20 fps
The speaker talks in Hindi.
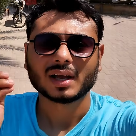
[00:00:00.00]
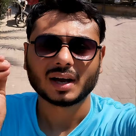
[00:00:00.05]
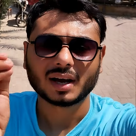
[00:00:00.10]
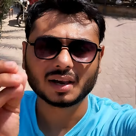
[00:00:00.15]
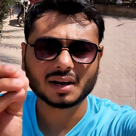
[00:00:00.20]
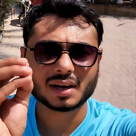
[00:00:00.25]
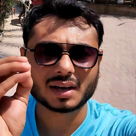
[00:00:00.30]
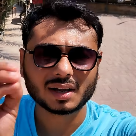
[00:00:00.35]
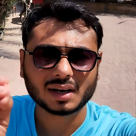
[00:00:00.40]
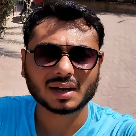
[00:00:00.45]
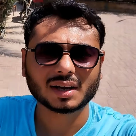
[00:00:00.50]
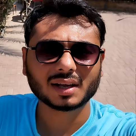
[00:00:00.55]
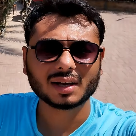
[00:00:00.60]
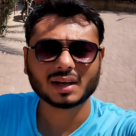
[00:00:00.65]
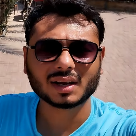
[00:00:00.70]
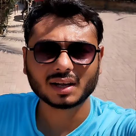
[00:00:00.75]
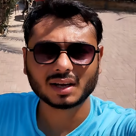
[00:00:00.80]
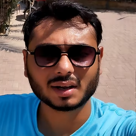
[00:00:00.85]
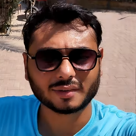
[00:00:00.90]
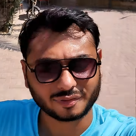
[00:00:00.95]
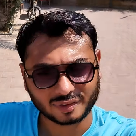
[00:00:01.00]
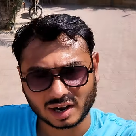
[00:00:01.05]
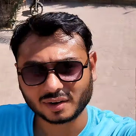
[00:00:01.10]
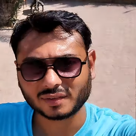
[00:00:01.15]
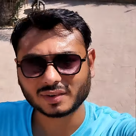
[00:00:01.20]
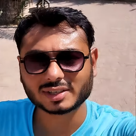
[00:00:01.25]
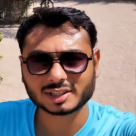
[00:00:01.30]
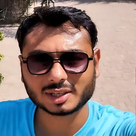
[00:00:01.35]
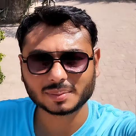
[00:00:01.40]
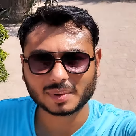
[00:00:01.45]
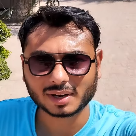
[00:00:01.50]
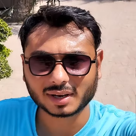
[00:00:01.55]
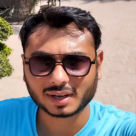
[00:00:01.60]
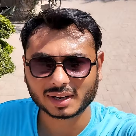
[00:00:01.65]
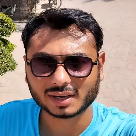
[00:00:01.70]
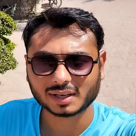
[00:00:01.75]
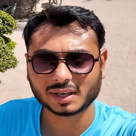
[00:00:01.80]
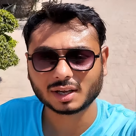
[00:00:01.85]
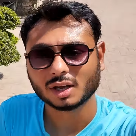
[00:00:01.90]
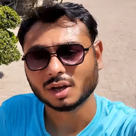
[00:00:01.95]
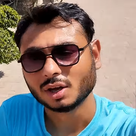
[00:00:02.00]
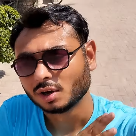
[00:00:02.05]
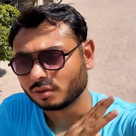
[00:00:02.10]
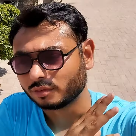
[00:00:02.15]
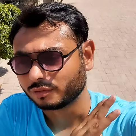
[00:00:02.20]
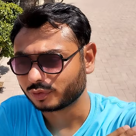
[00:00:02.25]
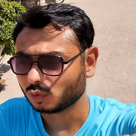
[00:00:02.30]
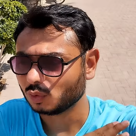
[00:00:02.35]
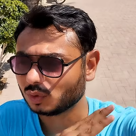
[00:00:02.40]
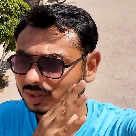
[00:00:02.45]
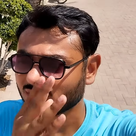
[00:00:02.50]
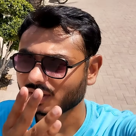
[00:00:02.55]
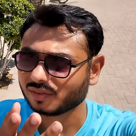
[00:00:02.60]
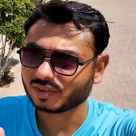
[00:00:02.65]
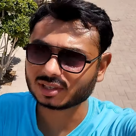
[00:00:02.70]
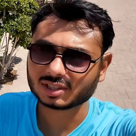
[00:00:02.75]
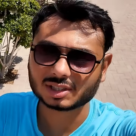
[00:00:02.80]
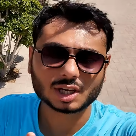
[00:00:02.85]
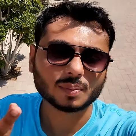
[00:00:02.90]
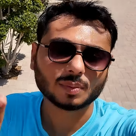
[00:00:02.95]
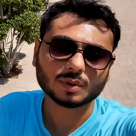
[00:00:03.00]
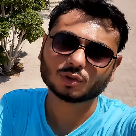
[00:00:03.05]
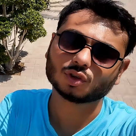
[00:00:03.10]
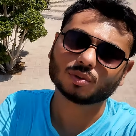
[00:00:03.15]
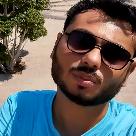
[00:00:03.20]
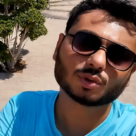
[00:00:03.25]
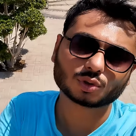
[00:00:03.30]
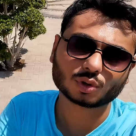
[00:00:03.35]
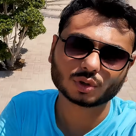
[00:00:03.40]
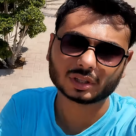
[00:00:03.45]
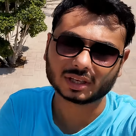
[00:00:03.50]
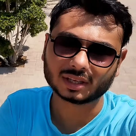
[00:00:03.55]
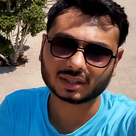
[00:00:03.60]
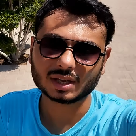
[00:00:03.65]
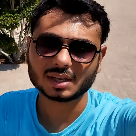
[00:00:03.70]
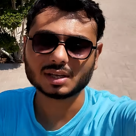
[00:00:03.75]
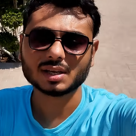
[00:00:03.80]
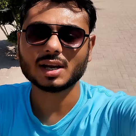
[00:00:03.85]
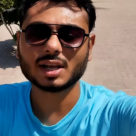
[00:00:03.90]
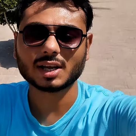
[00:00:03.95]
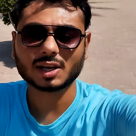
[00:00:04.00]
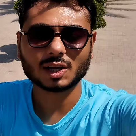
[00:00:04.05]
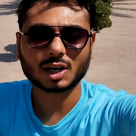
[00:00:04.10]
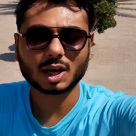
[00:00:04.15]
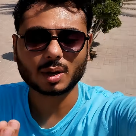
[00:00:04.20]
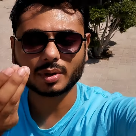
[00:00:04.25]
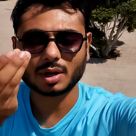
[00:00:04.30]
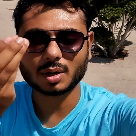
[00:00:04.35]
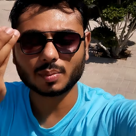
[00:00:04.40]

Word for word: अलग अलग अलग अलग फ्लावर्स जमा करेंगे फ्रूट्स एंड वेजिटेबल्स हम इसको देते ही हैं लेकिन कभी